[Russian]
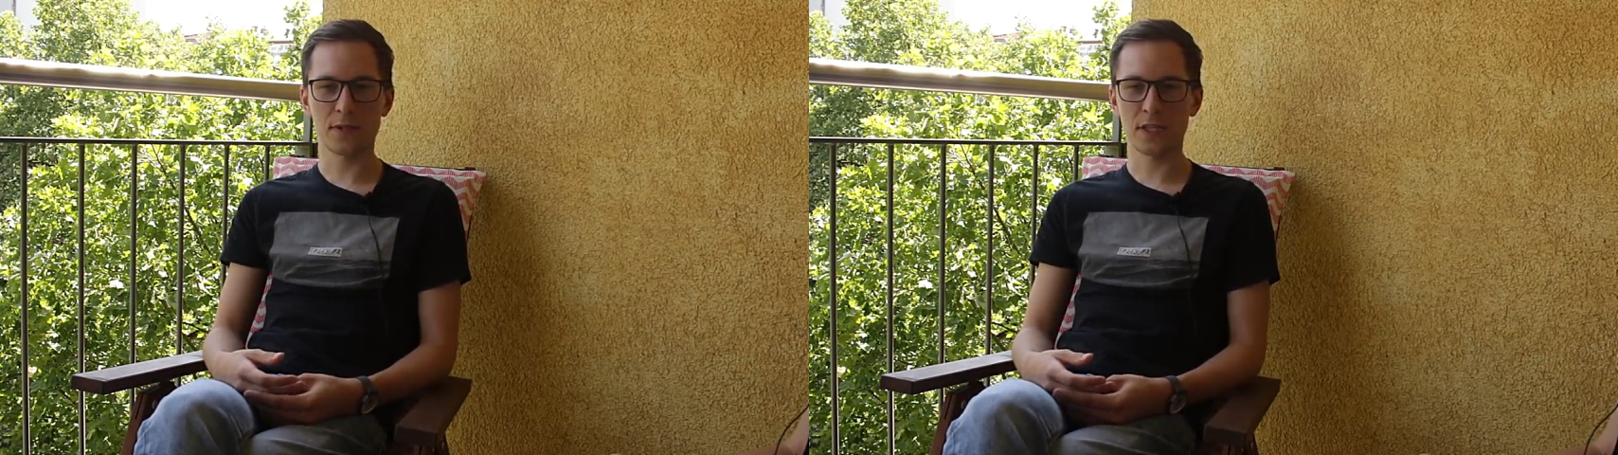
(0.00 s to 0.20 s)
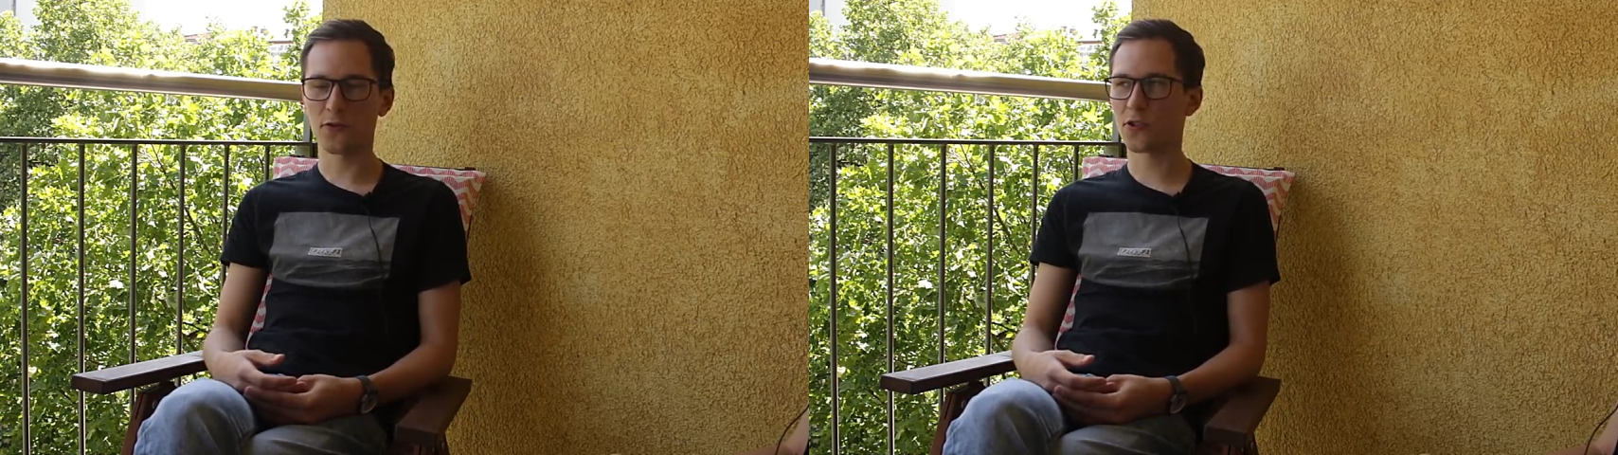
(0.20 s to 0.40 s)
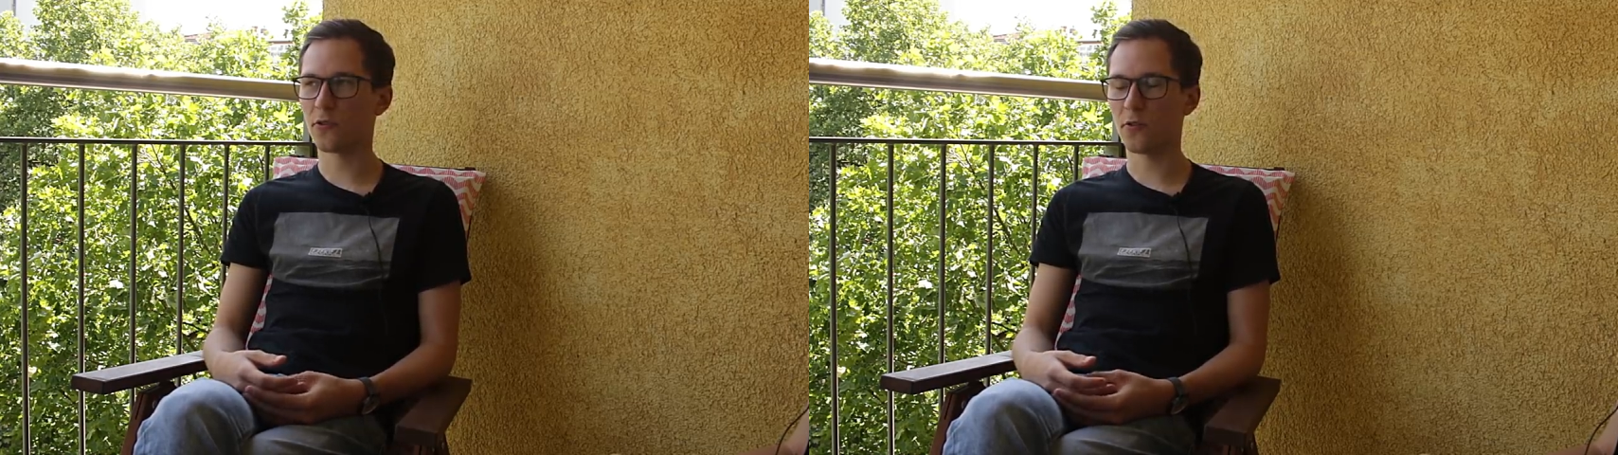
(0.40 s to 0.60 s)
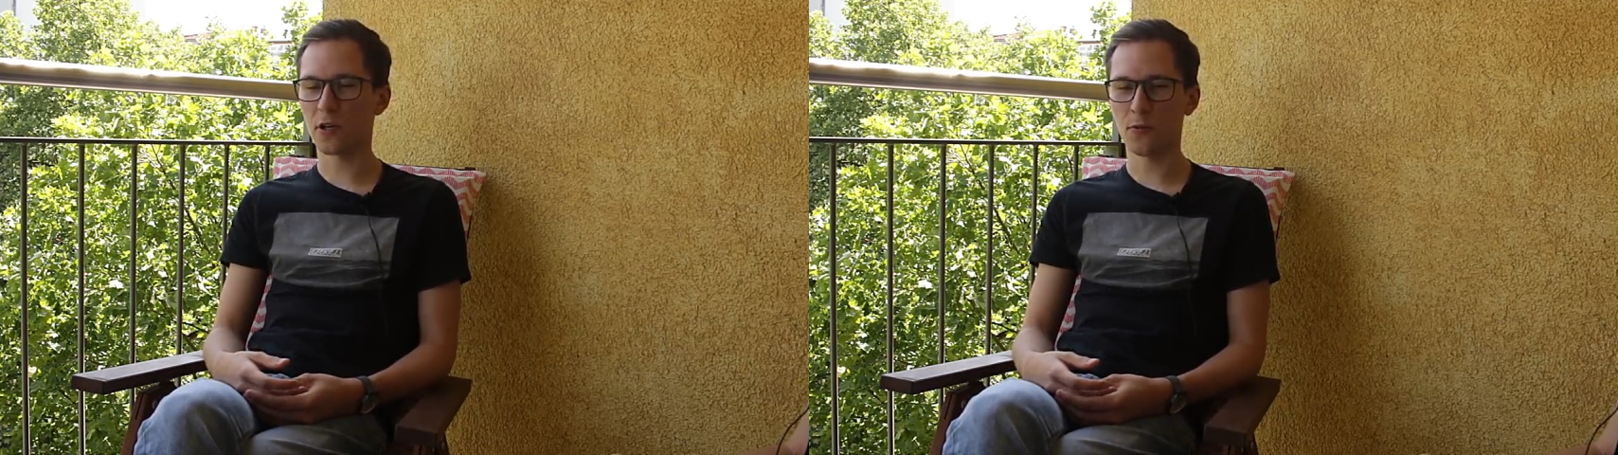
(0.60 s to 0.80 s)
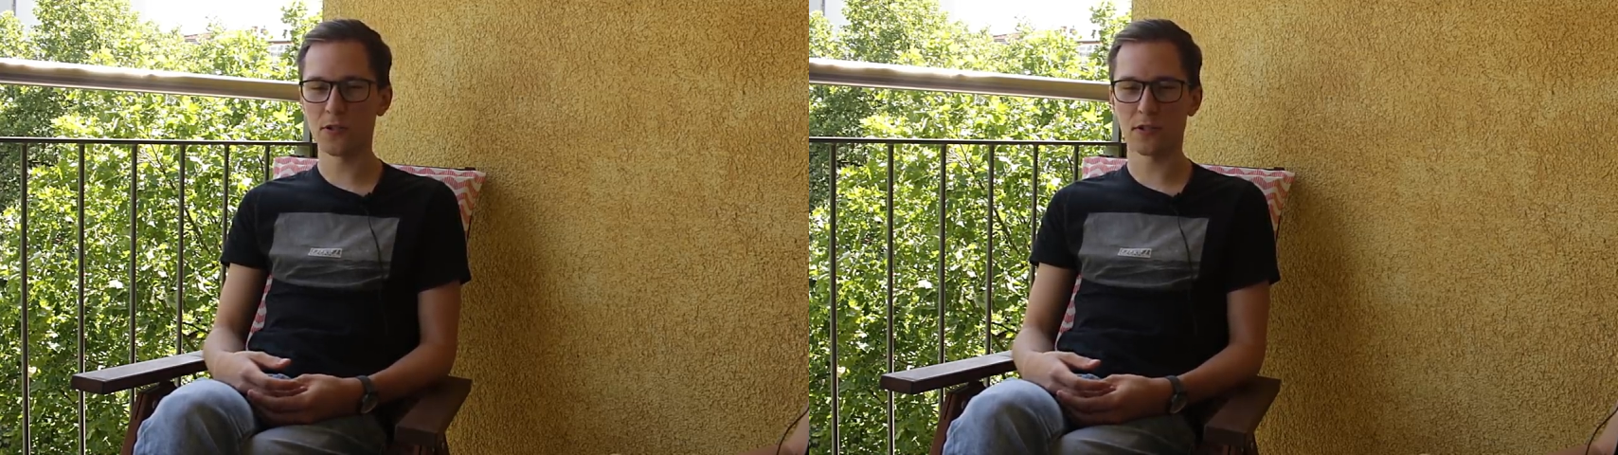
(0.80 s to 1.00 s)
подготовишься к
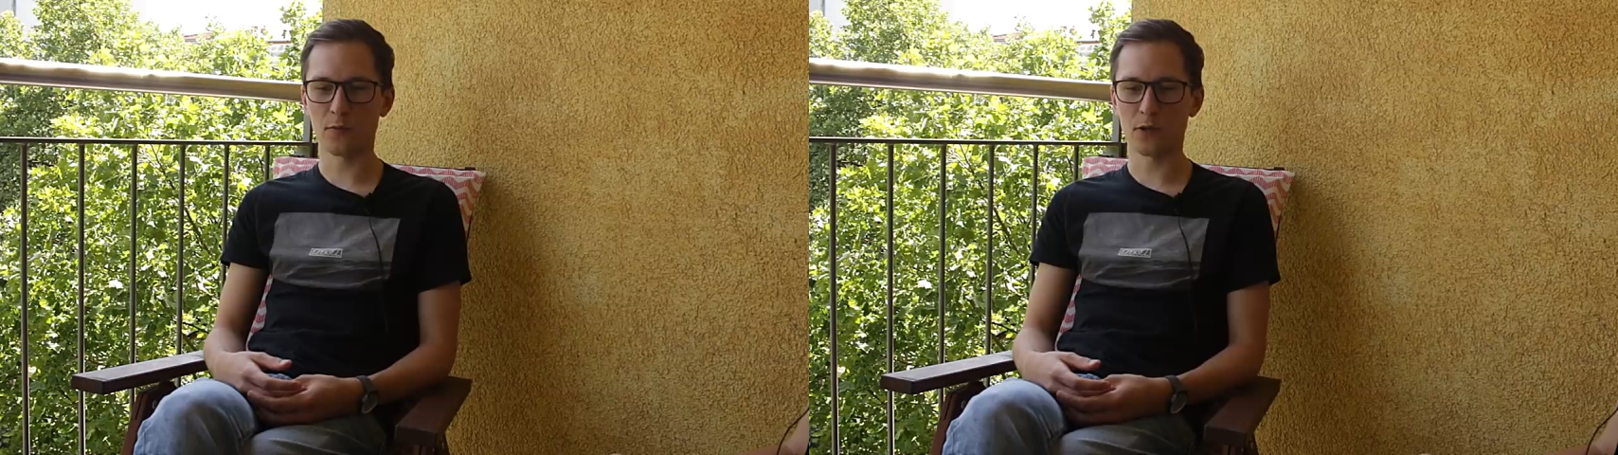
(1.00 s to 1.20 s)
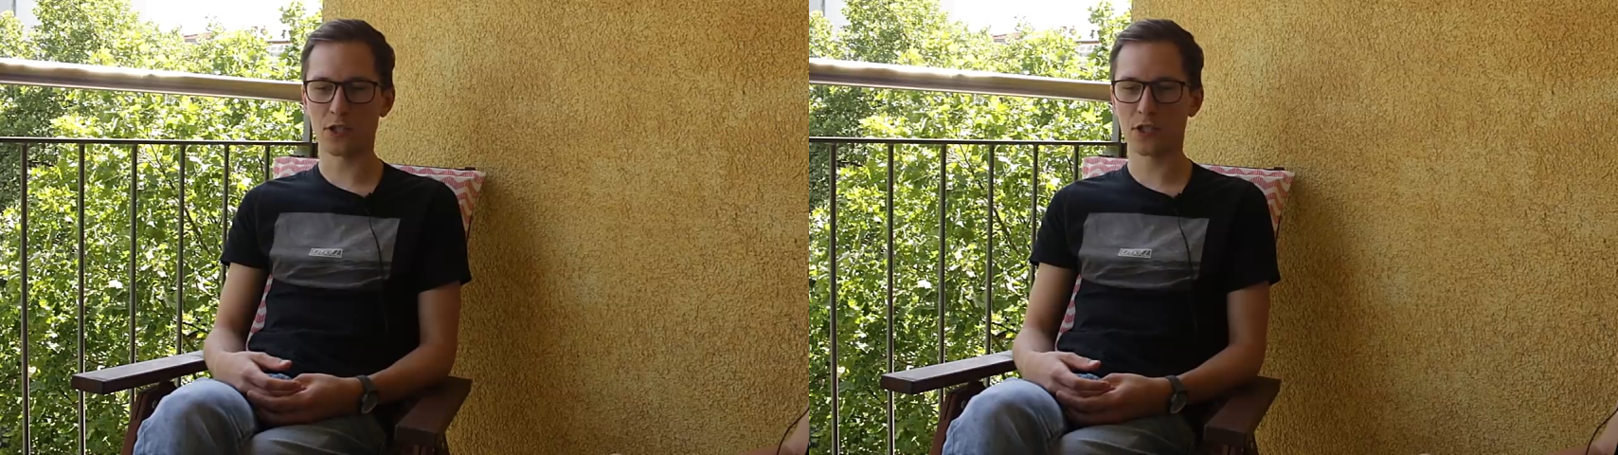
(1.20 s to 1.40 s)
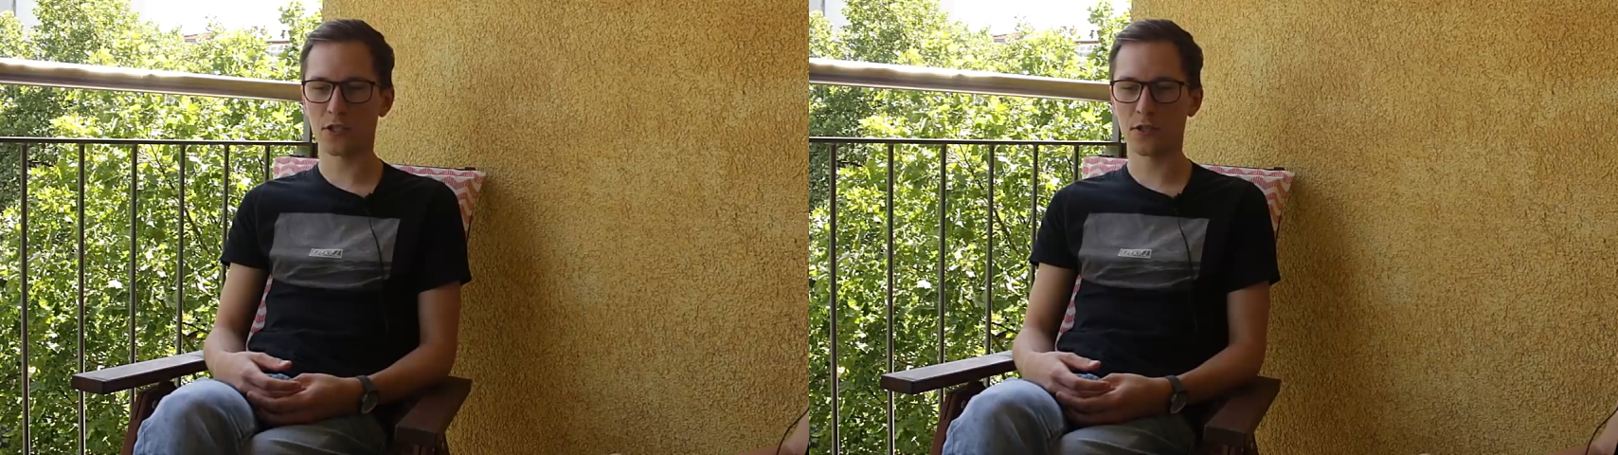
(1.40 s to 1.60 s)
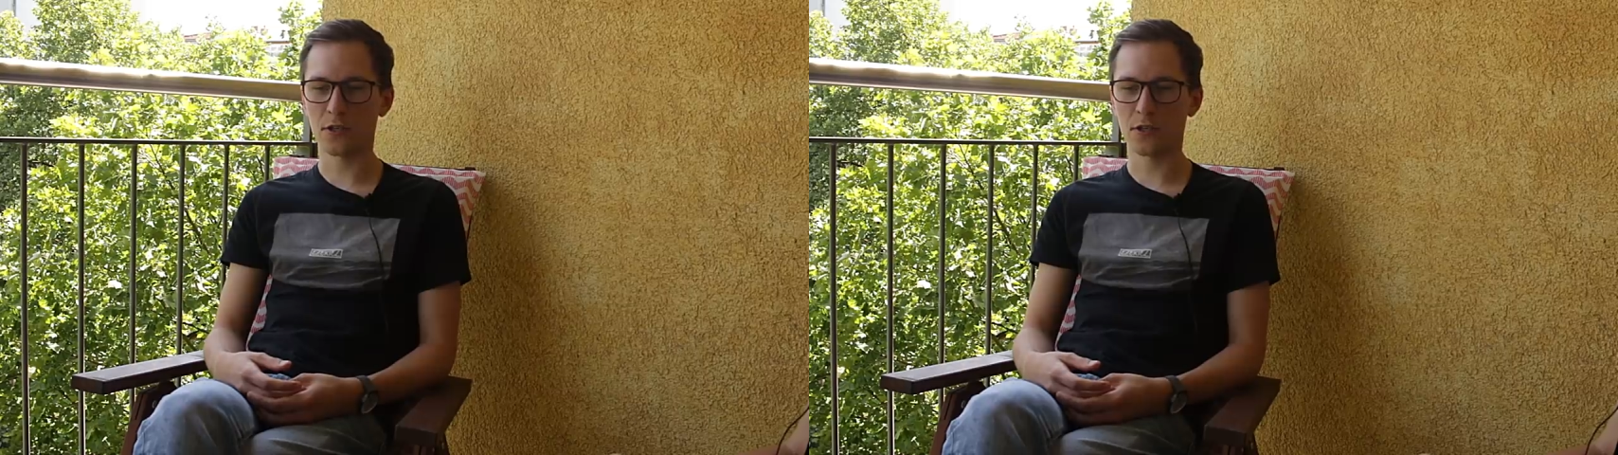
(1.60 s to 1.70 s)
удаленной работе, ты можешь,